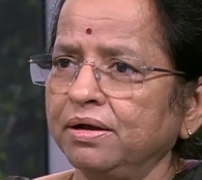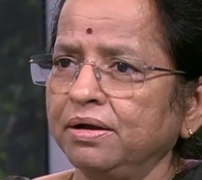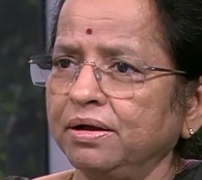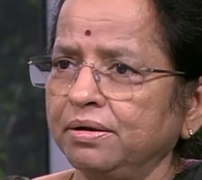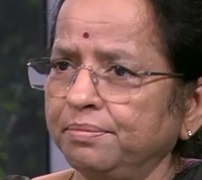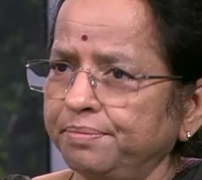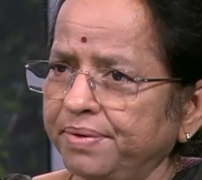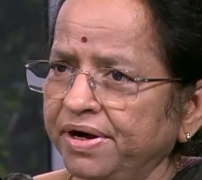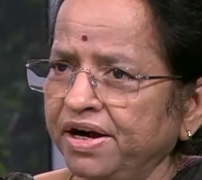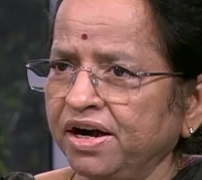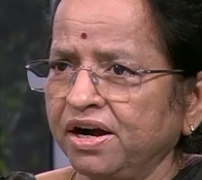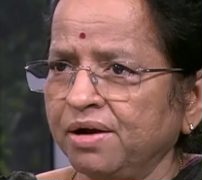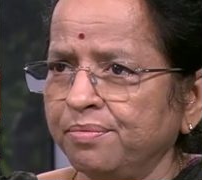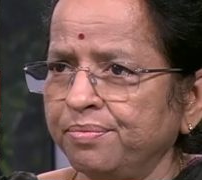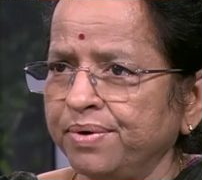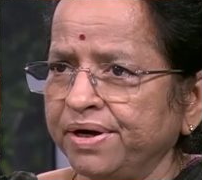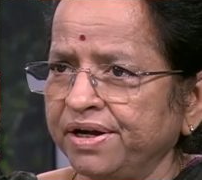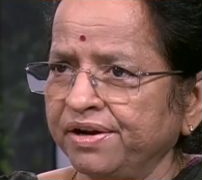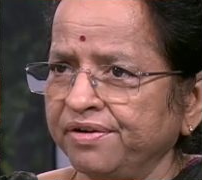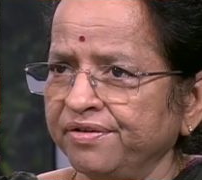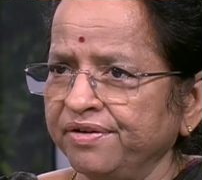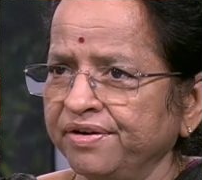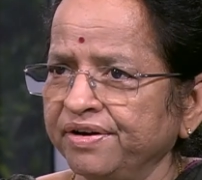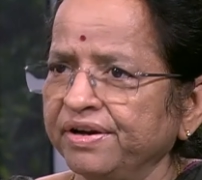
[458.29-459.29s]

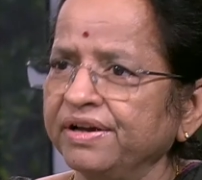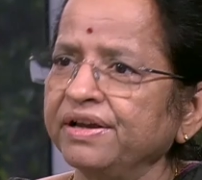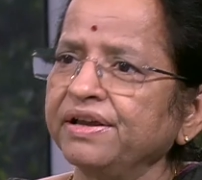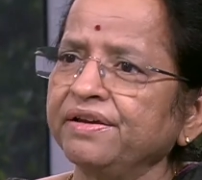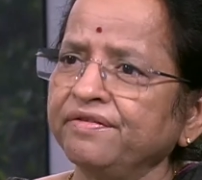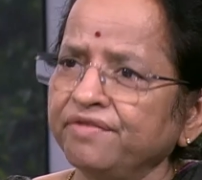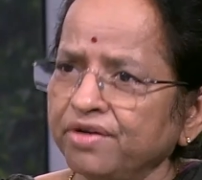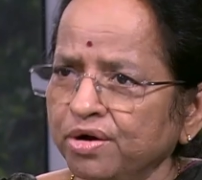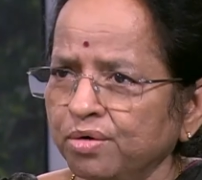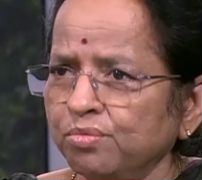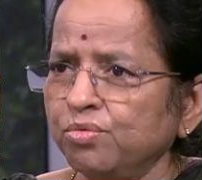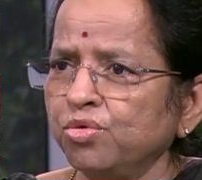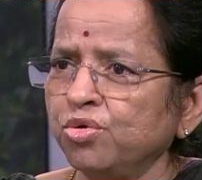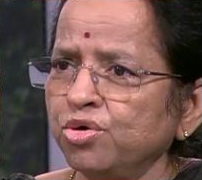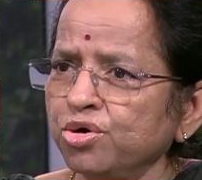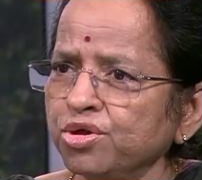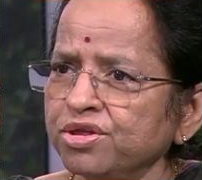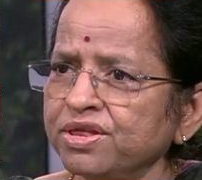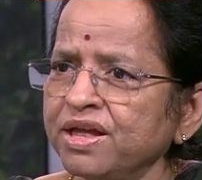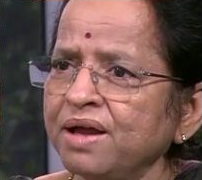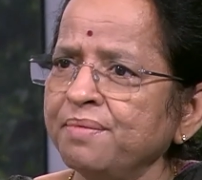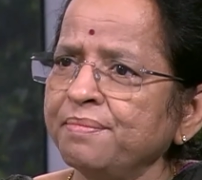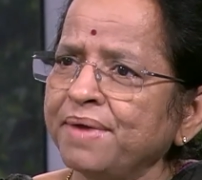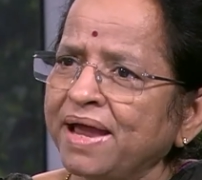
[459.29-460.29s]
பழக்கப்பட்டவங்க இவங்க மூணு
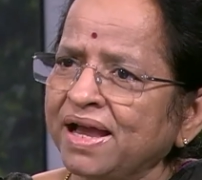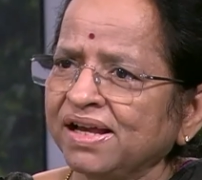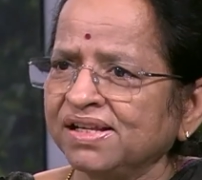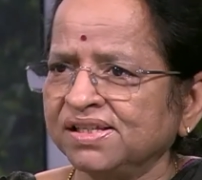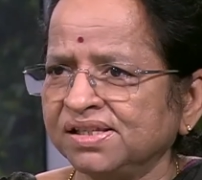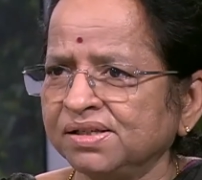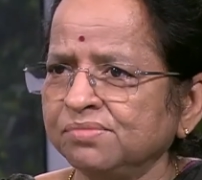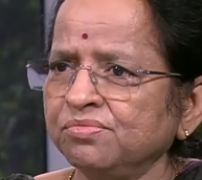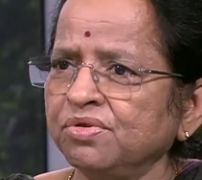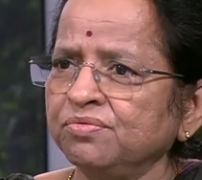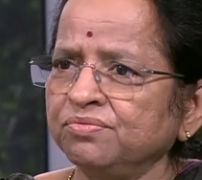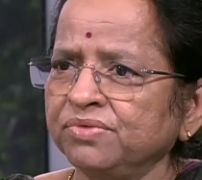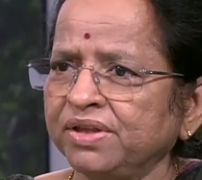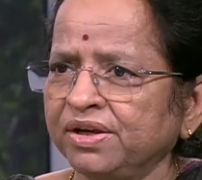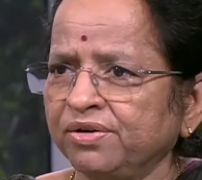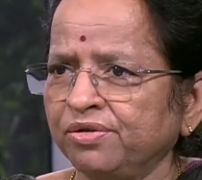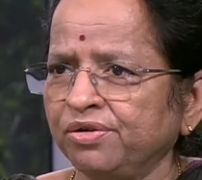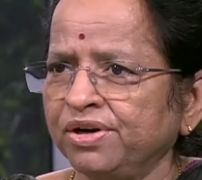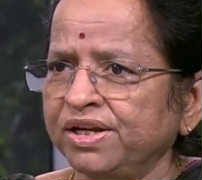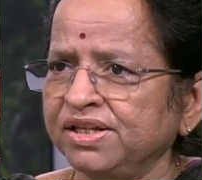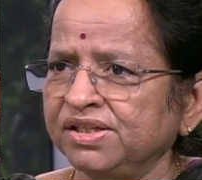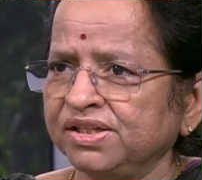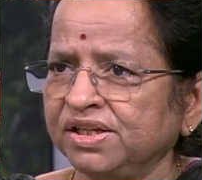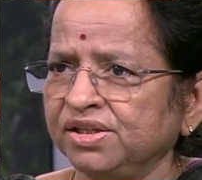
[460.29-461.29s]
தான் மேக்சிமம்
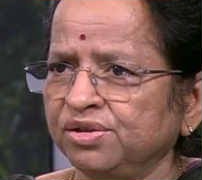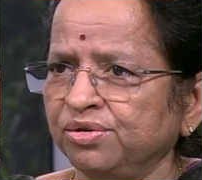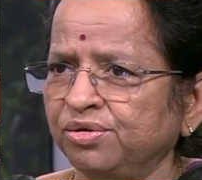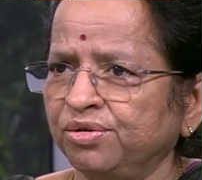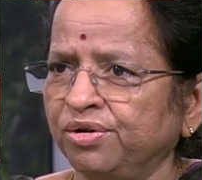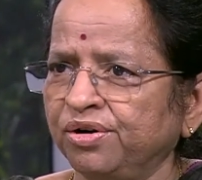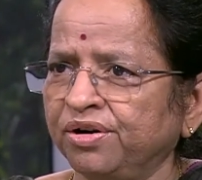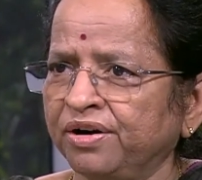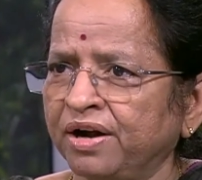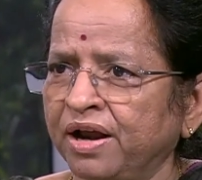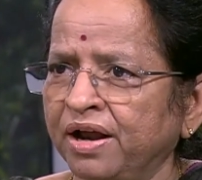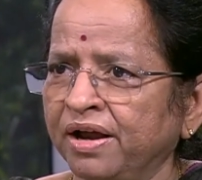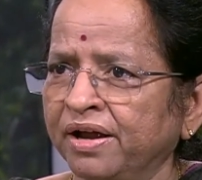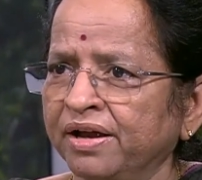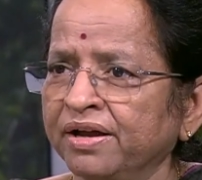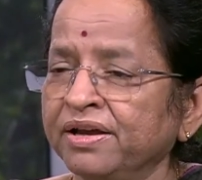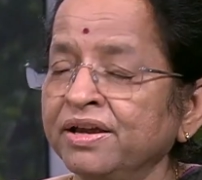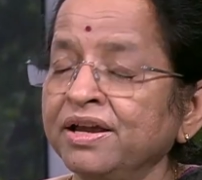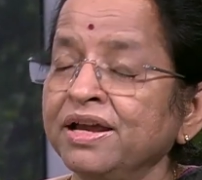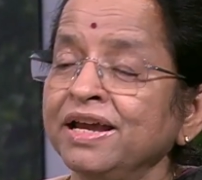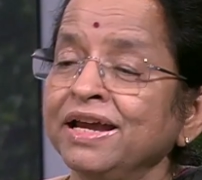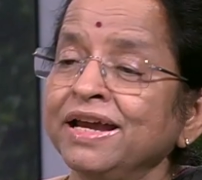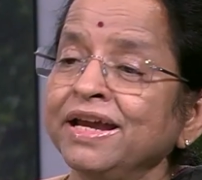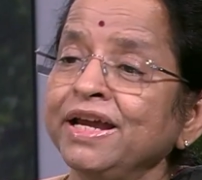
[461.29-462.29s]
தற்கொலை செய்து கொள்கிறாங்க
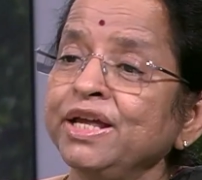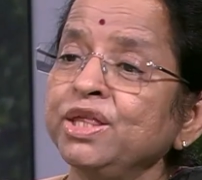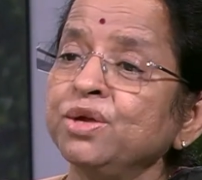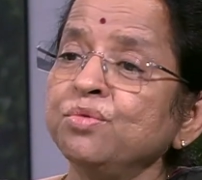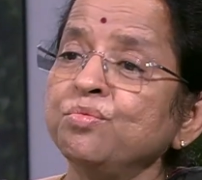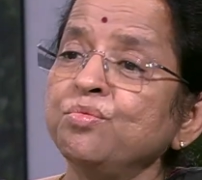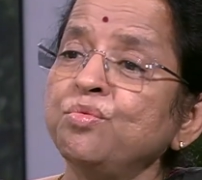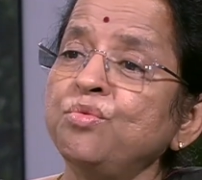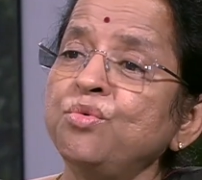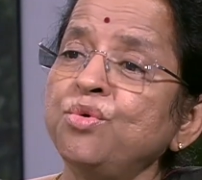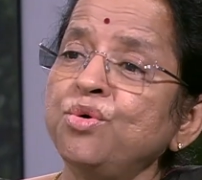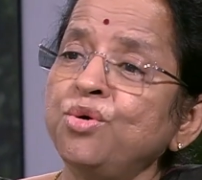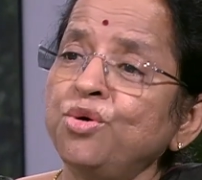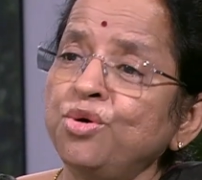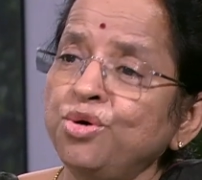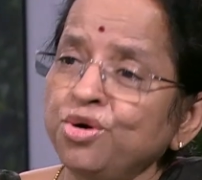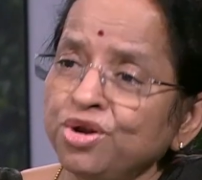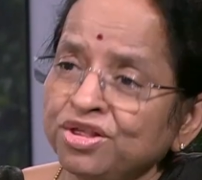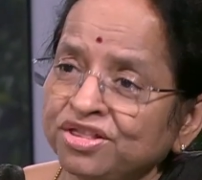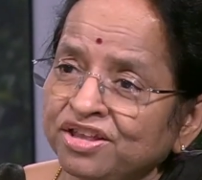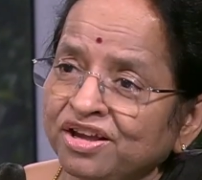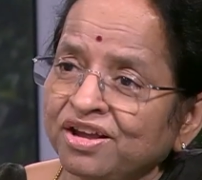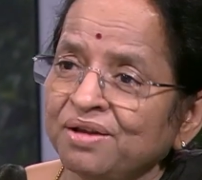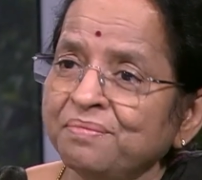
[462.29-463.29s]
இது
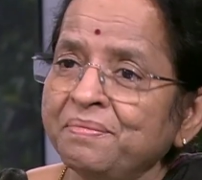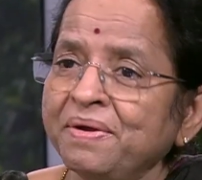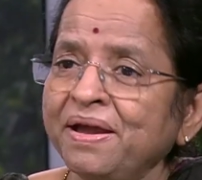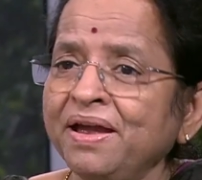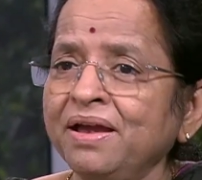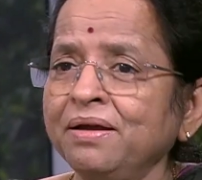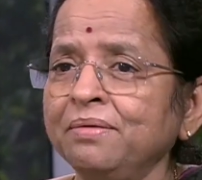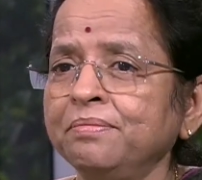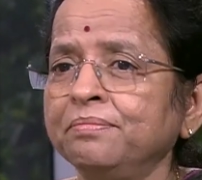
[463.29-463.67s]
மூணுத்துக்குமே